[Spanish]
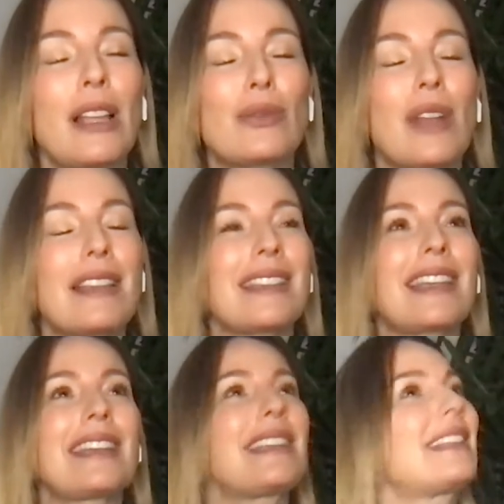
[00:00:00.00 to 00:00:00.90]
es, una
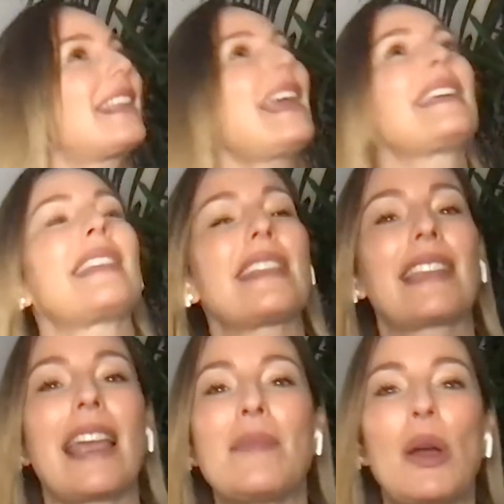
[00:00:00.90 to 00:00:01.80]
exquisitez,
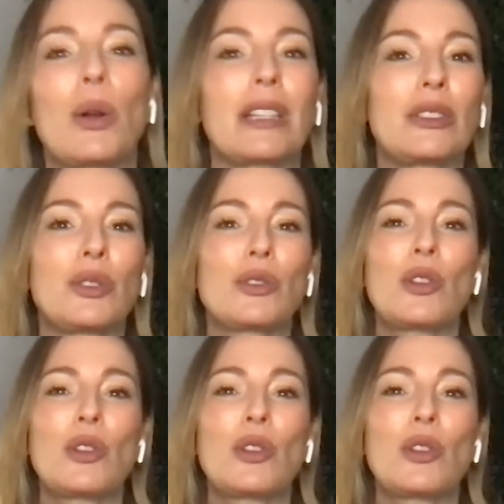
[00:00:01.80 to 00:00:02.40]
es que, mejor dicho,